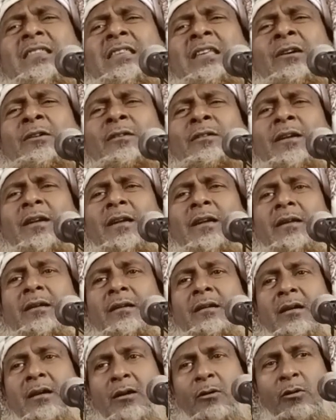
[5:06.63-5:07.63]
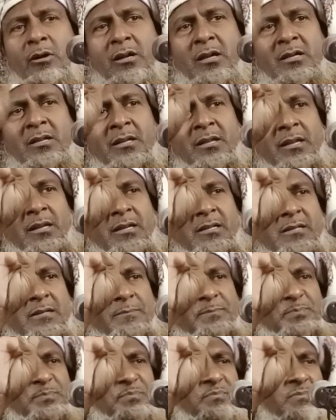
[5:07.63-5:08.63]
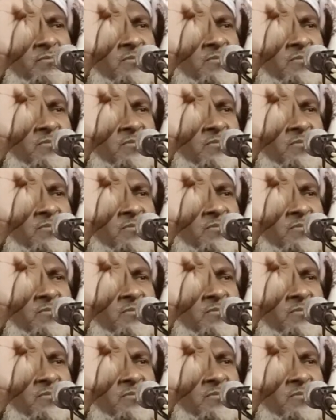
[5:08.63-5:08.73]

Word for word: ছাড়তে হয় কটা জিনিস